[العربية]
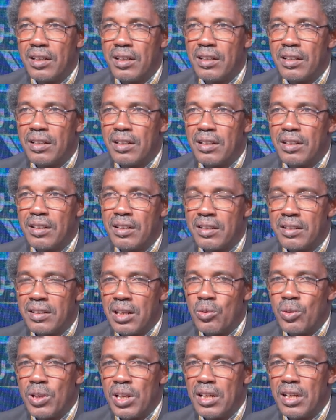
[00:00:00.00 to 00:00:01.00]
آه،
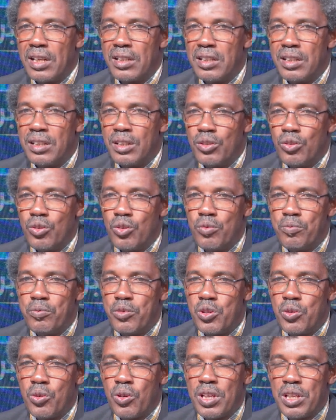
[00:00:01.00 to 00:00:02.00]
الدولة التي هم
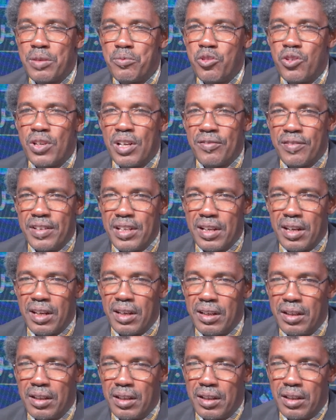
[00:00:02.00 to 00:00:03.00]
يقيمون
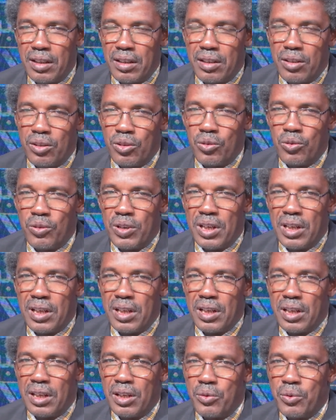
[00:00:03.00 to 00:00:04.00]
فيها
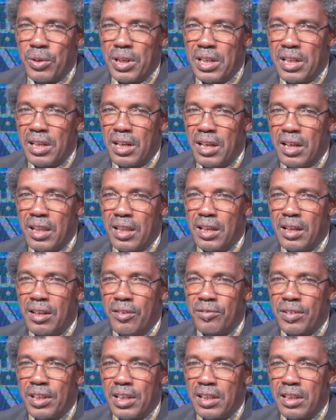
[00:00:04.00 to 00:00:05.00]
ولهذا
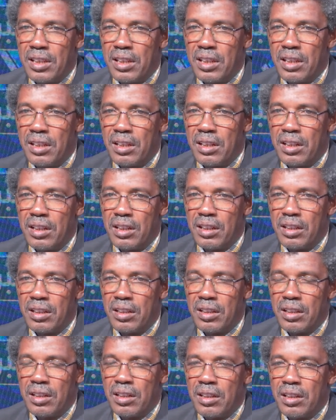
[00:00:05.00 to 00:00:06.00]
فإن
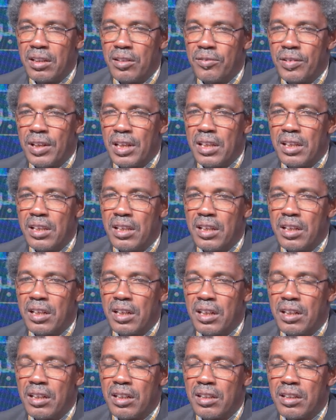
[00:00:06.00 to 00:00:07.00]
فإن
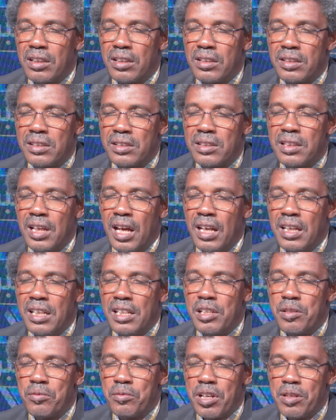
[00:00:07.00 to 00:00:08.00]

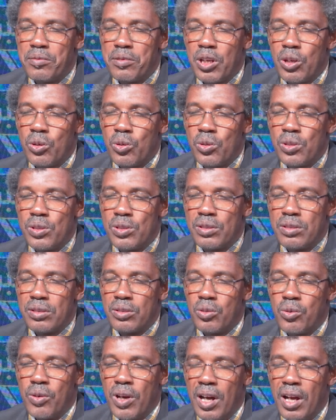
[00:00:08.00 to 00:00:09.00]
التعليم كما قلت
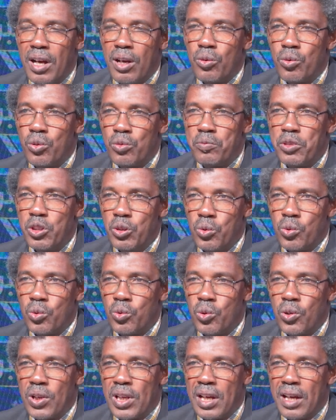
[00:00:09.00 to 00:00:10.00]
هو حق من
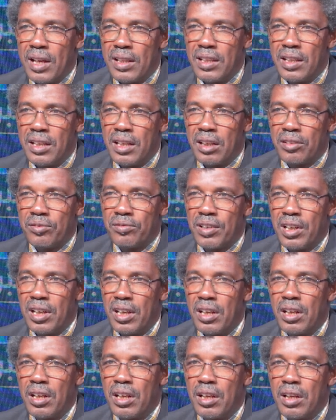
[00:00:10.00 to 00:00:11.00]
حقوق هذه
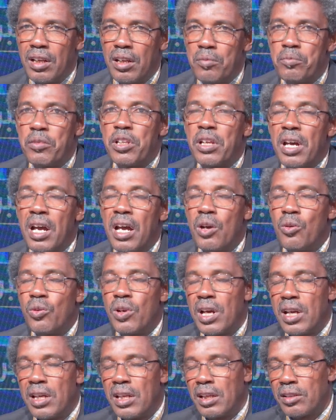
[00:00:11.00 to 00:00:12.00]
الأطفال من
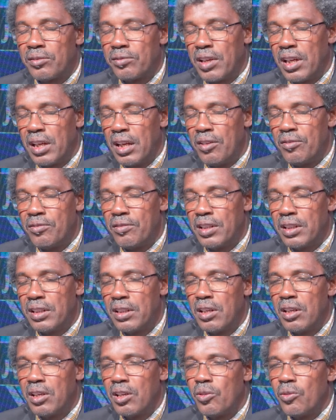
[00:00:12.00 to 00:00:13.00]
هؤلاء الأطفال عفوا
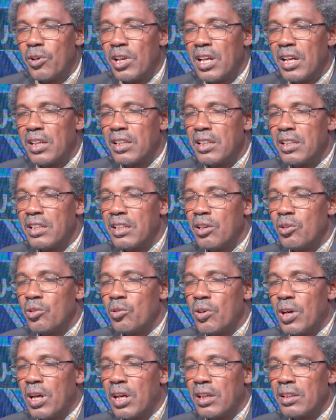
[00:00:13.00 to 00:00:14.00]

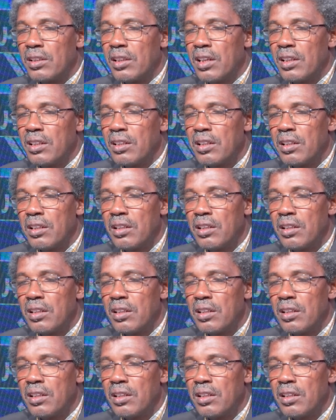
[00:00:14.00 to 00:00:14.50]
ولكنه أيضا